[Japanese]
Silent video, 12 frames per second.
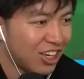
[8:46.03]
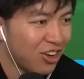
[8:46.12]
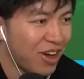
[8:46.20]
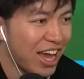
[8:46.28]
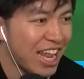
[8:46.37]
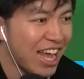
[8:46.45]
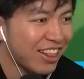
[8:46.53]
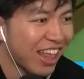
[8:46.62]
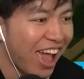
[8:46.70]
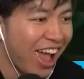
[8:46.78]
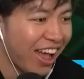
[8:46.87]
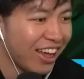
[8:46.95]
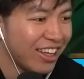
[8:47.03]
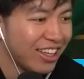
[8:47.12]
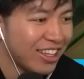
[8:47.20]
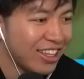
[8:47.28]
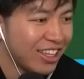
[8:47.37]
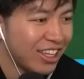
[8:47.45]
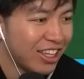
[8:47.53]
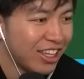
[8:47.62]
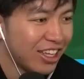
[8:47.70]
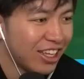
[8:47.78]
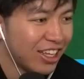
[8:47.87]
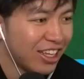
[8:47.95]
お前なんて
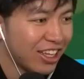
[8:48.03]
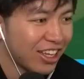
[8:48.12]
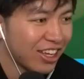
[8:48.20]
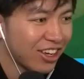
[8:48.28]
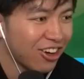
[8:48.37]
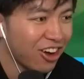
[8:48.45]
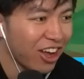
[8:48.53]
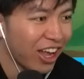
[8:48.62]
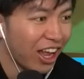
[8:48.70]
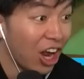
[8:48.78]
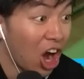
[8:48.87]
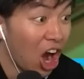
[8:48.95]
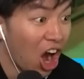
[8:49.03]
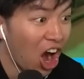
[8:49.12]
来い怖